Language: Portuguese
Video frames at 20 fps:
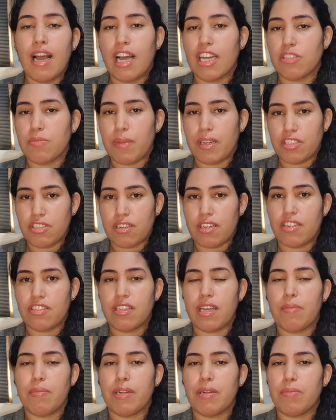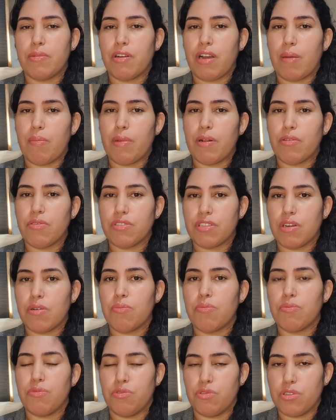As máscaras da no Meu Cabelo
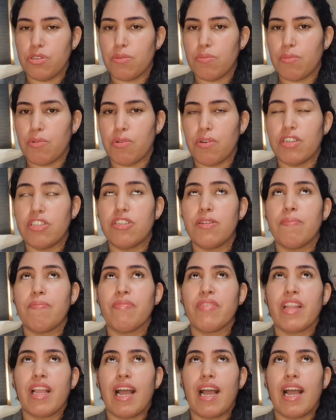são muito boas.